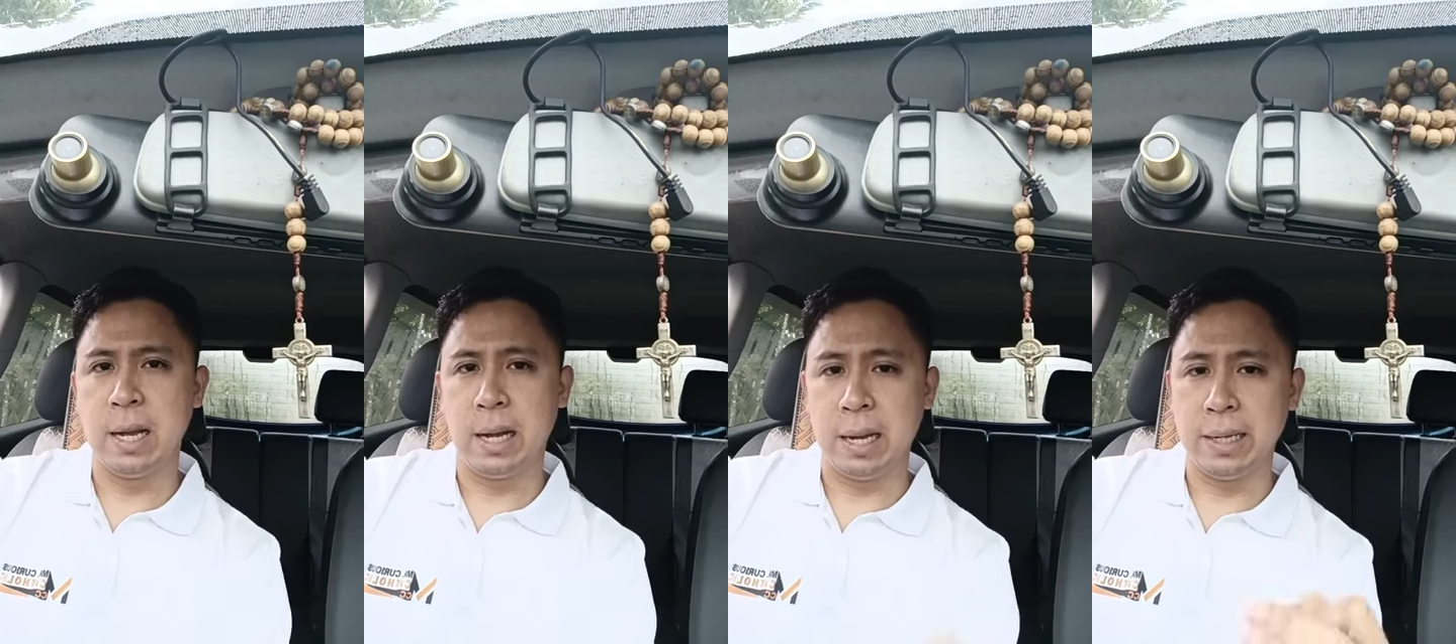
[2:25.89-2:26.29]

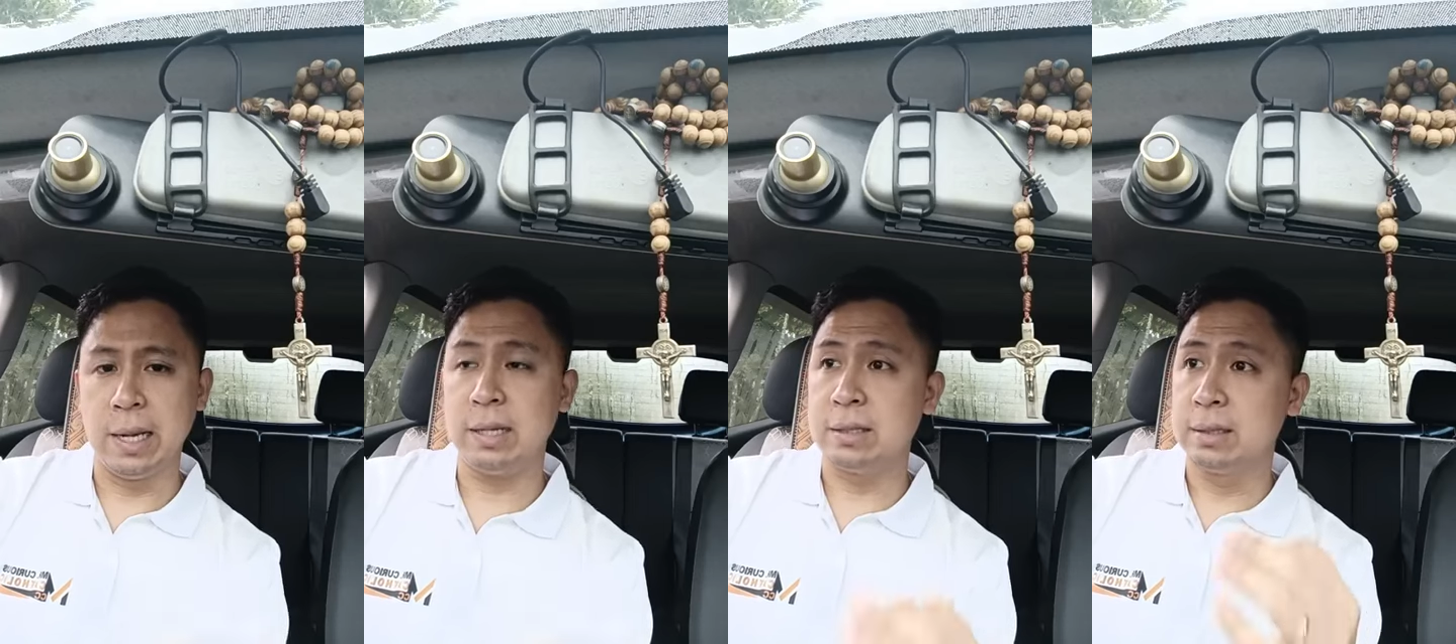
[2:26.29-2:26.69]
ang
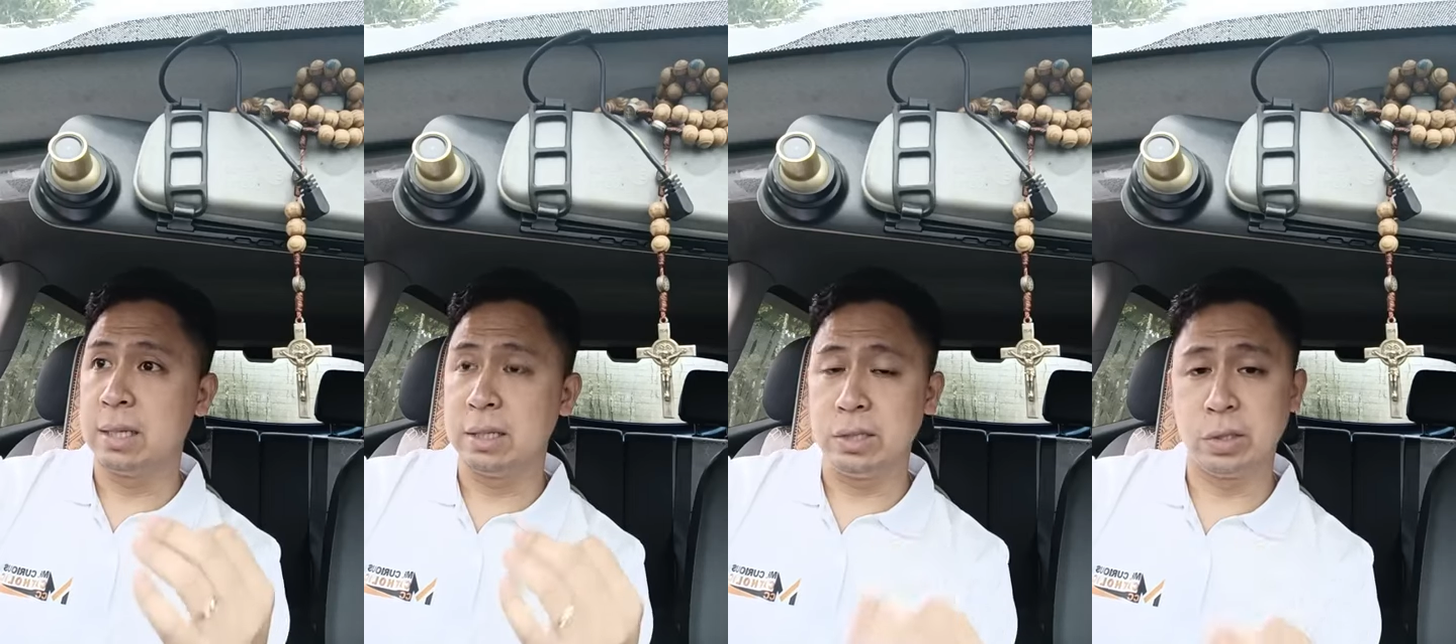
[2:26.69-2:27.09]
anak
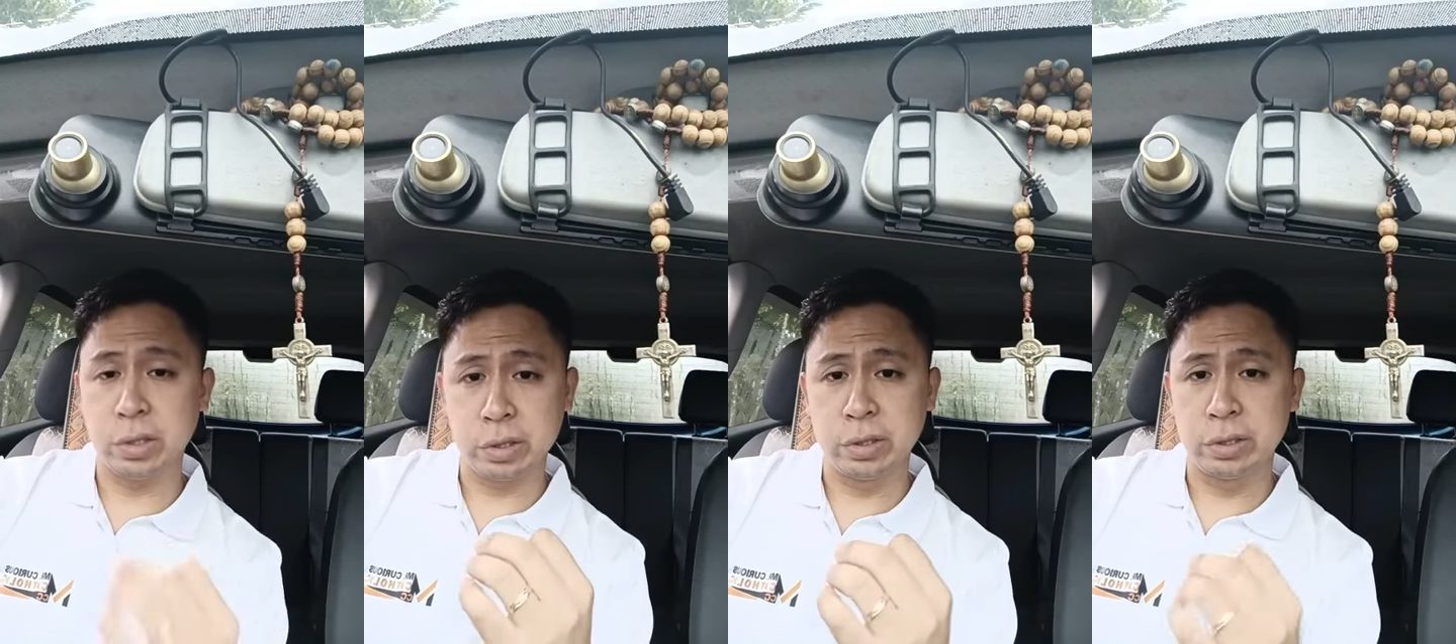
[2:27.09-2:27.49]
ng
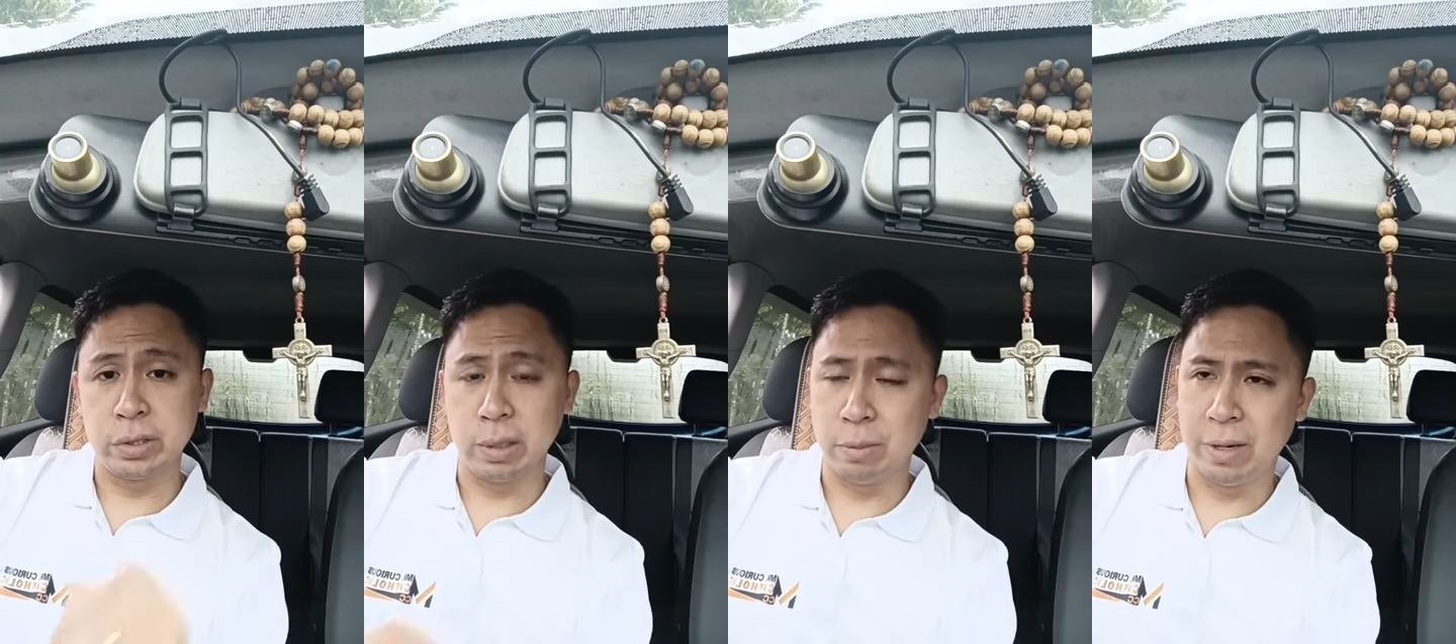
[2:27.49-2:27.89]
Diyos
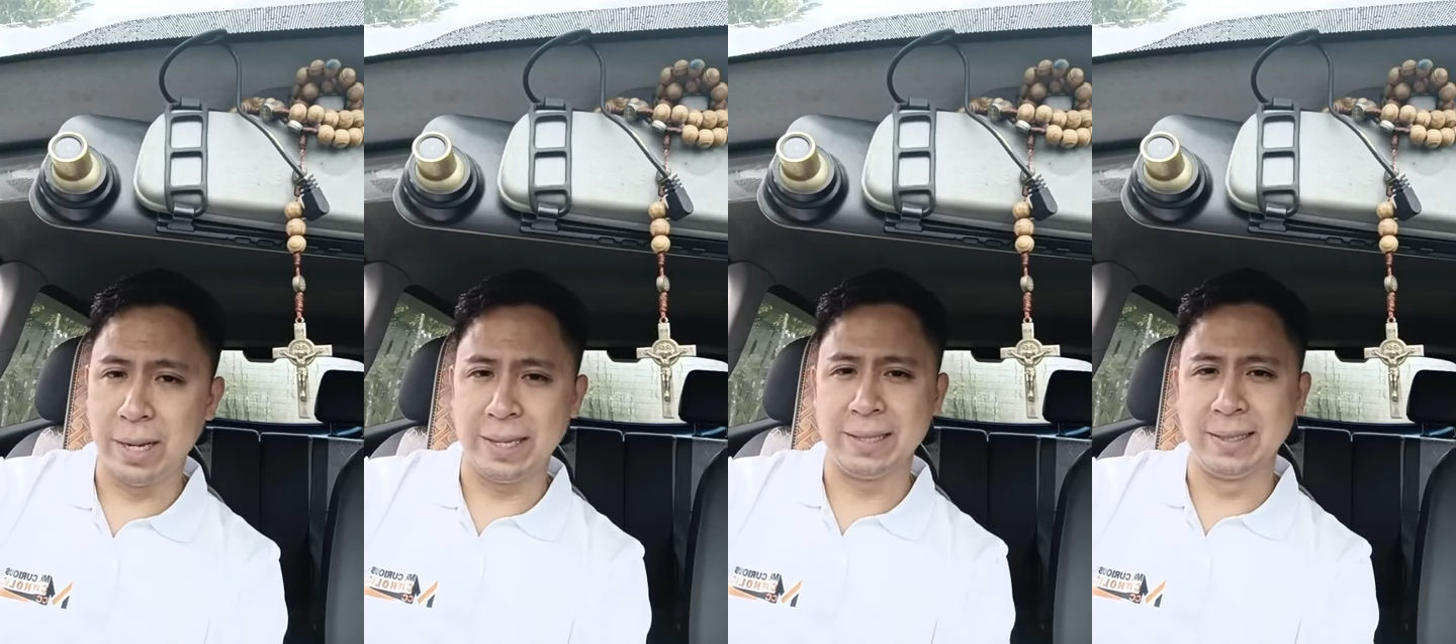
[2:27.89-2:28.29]
na
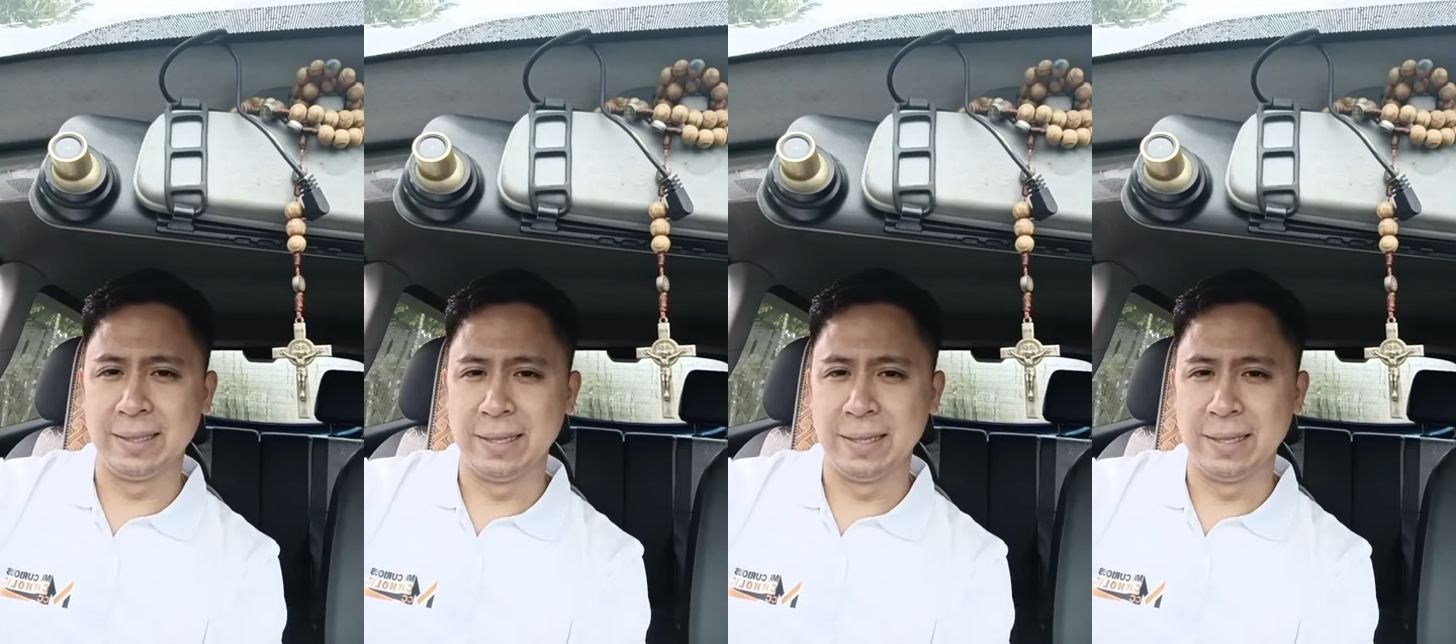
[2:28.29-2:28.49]
buhay.